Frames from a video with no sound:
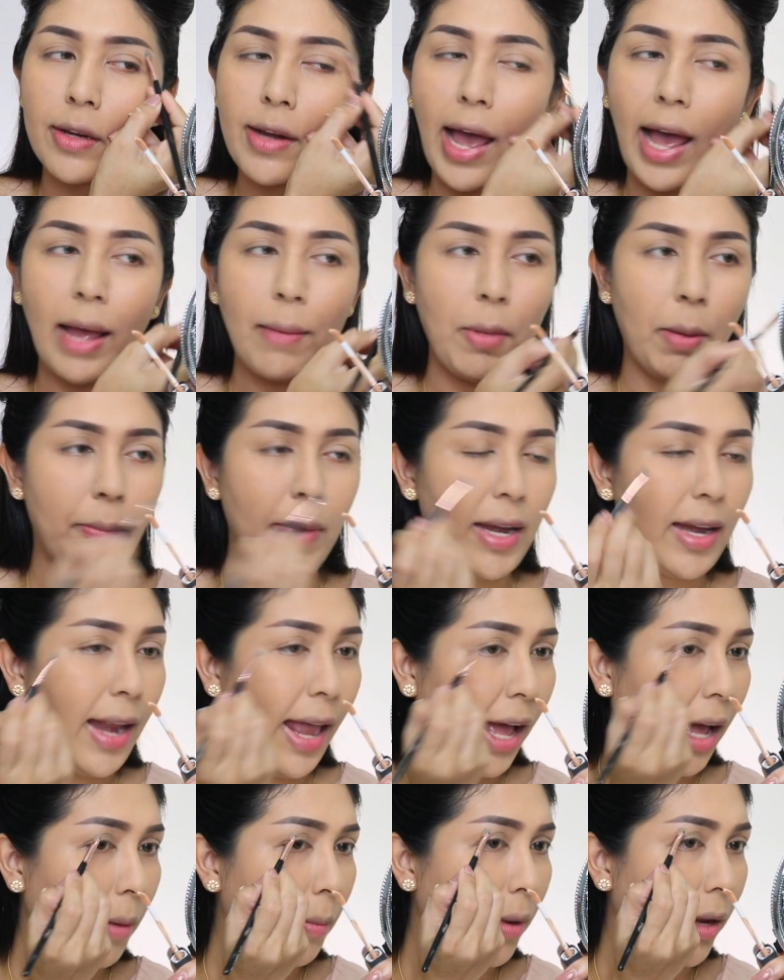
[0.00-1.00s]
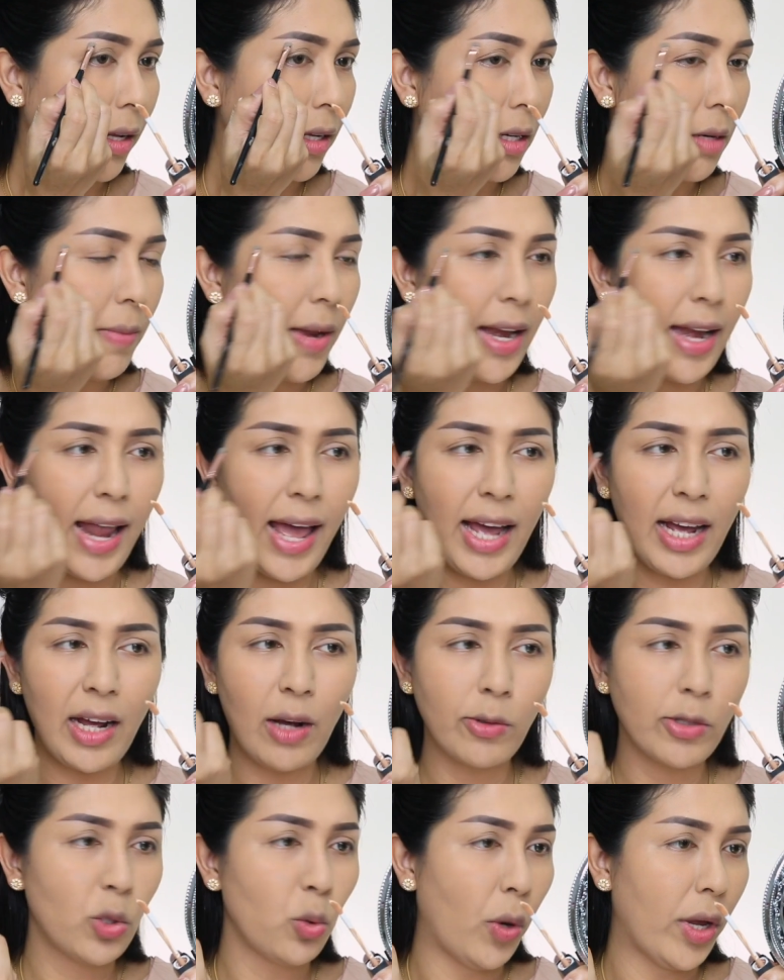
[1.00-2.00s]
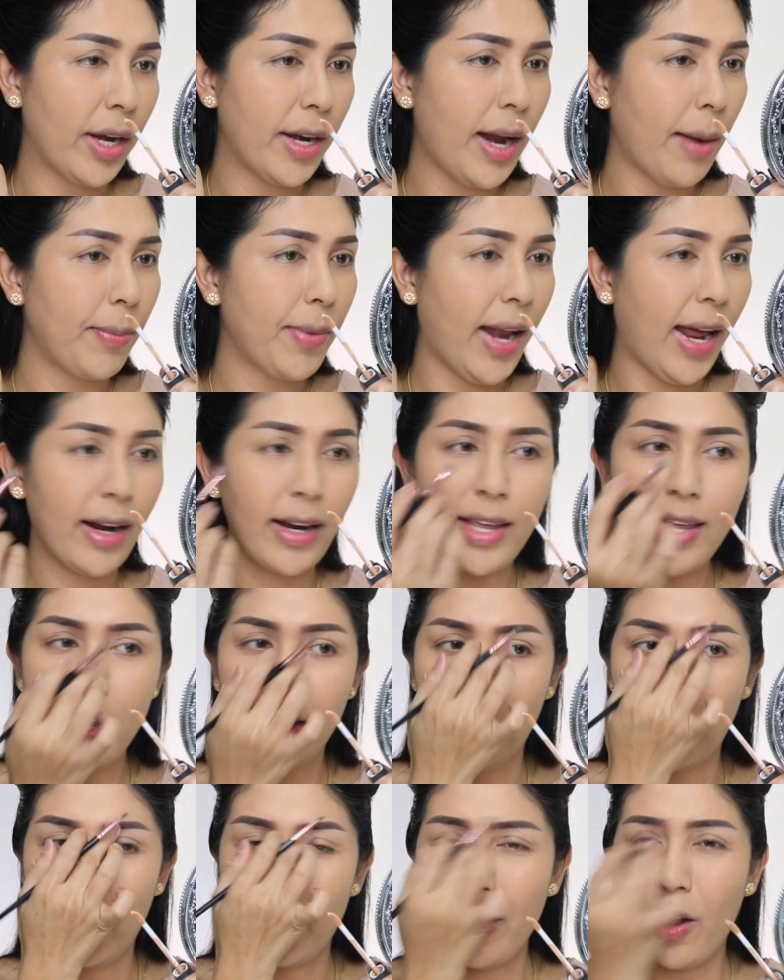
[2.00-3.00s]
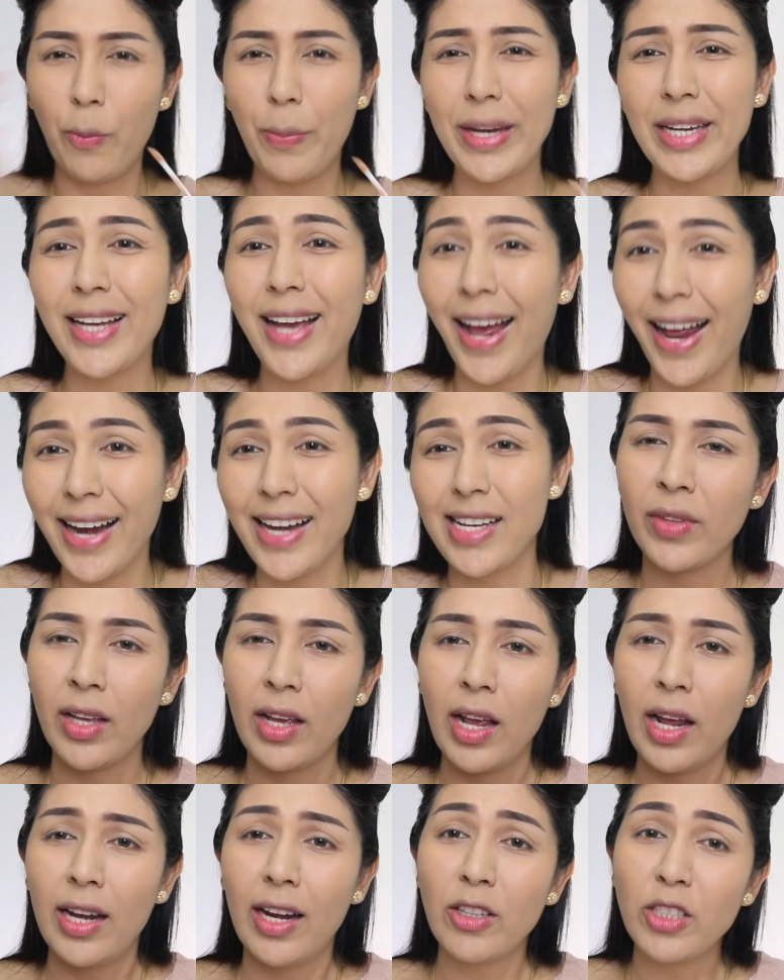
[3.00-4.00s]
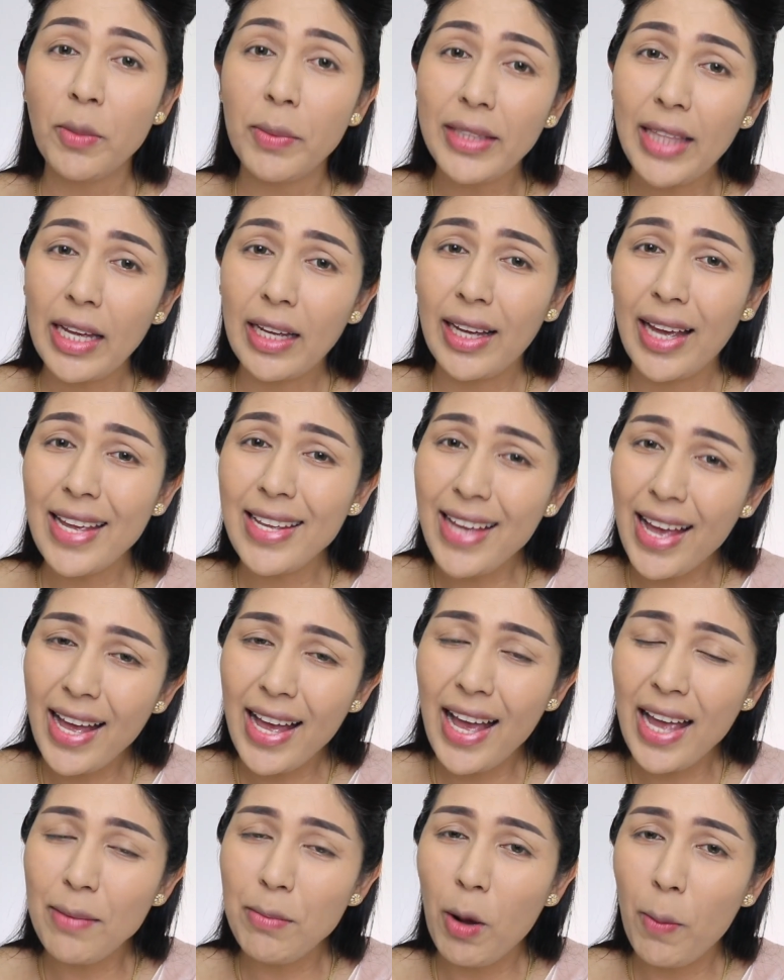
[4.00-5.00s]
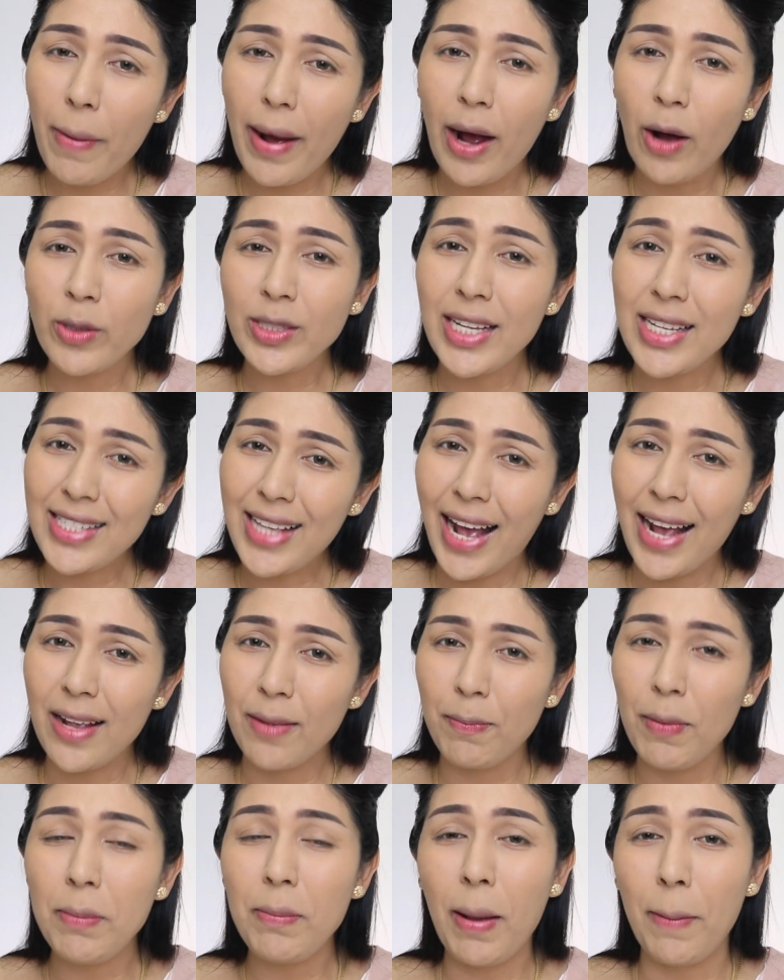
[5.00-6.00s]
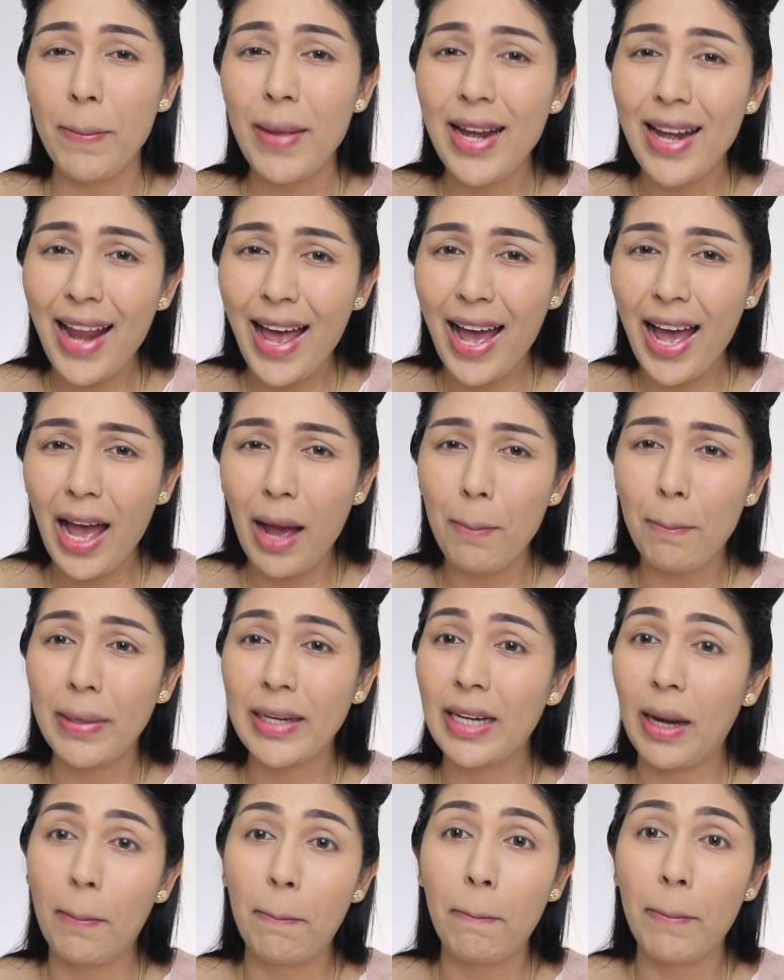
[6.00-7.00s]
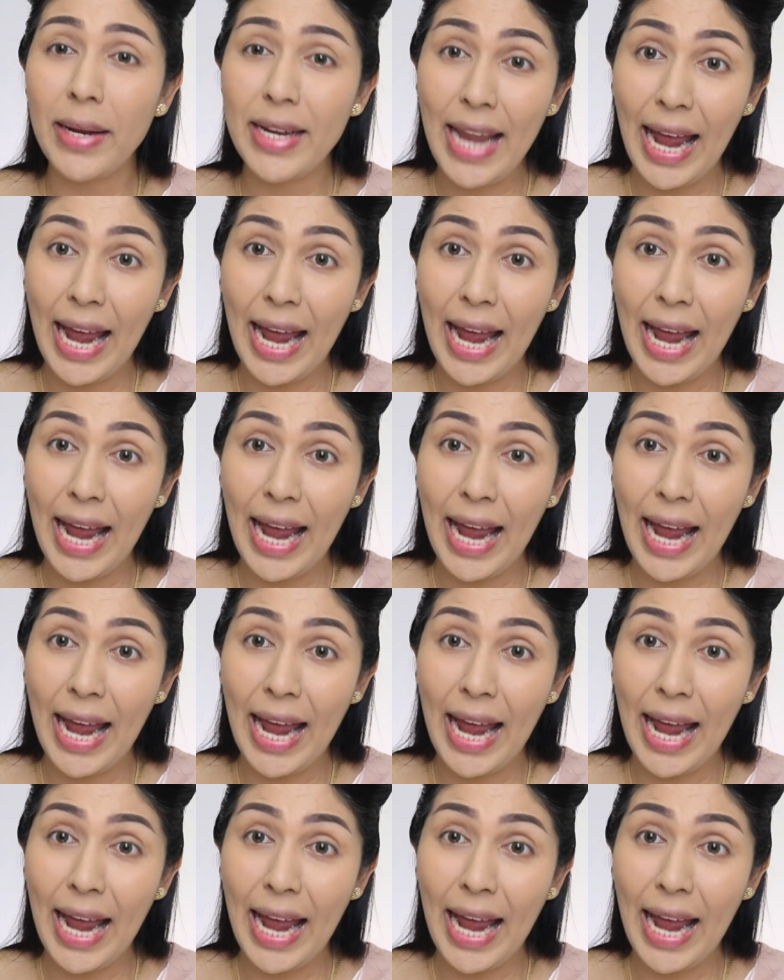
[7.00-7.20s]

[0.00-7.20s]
ได้แบบเบลล่าไหมคือเบลล่าเขาสวยระดับนางเอกแล้วเราเป็นใครเราจะมาแต่งง่ายๆเบาๆใสๆเป็นแบบเบลล่ามันทำไม่